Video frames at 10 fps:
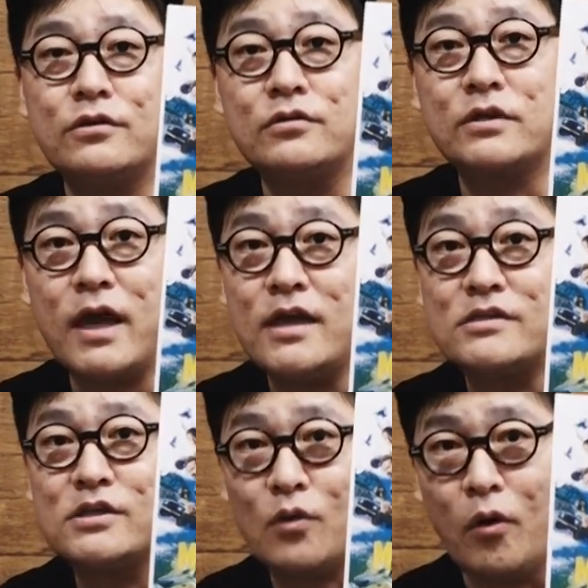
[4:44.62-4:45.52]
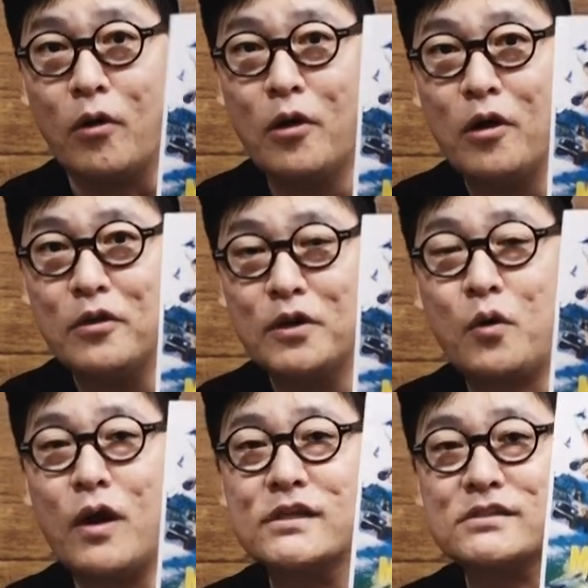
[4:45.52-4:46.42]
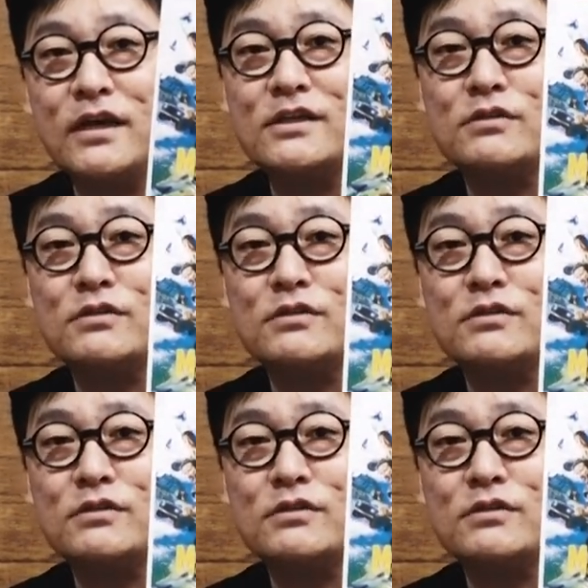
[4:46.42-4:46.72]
ク・ケイジとニコラス・ケイ